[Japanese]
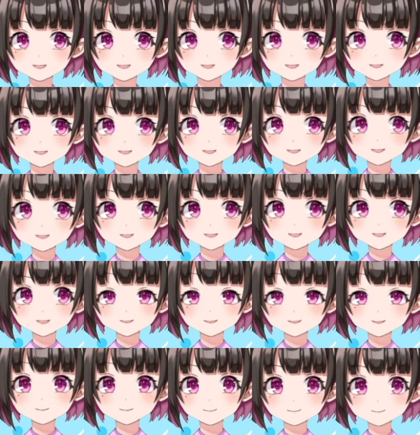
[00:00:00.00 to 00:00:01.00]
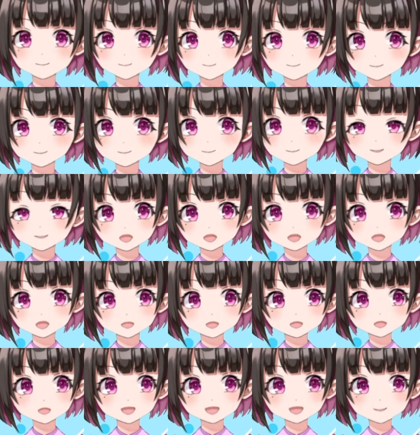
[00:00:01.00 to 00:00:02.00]
バルセロナがそれやりたいって
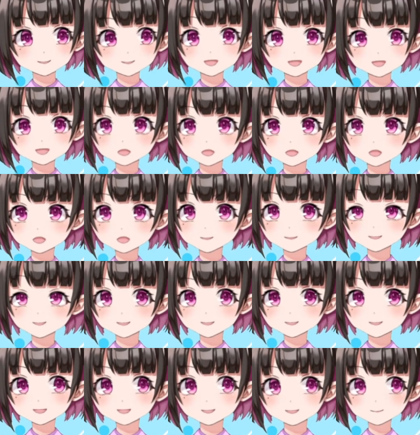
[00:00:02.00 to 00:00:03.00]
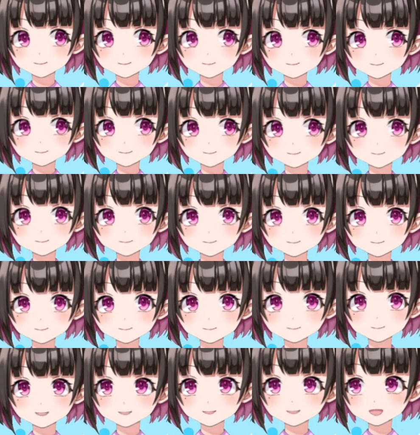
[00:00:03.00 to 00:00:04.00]
言ってるやつね。もっとか。
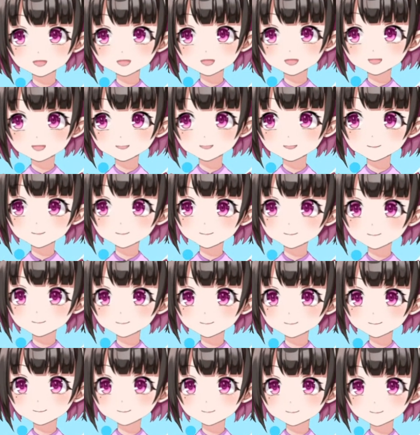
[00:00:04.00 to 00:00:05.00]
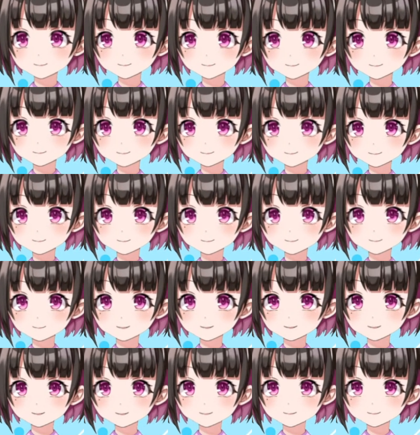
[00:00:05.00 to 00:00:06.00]
うん。大久
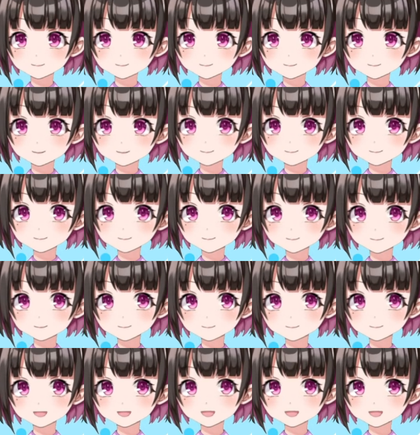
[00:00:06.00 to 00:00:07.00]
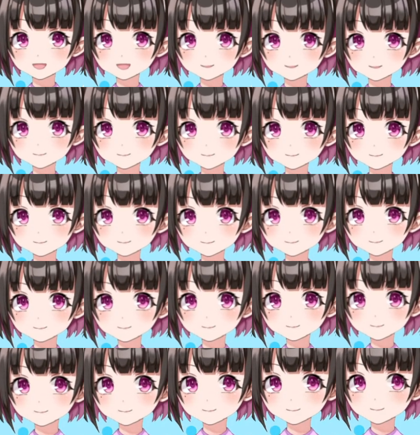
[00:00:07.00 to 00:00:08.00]
保、
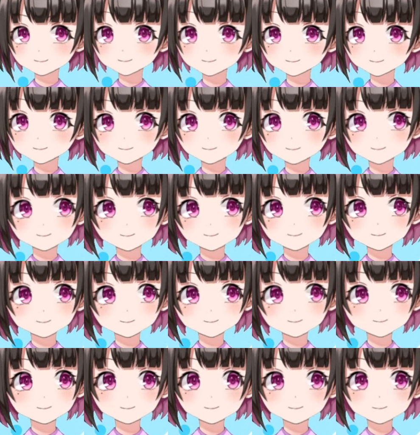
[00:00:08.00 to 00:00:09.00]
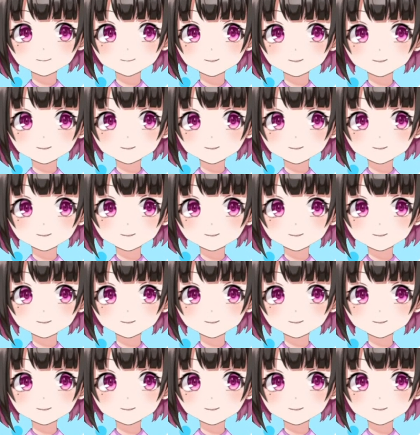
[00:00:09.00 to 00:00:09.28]
ショルツ。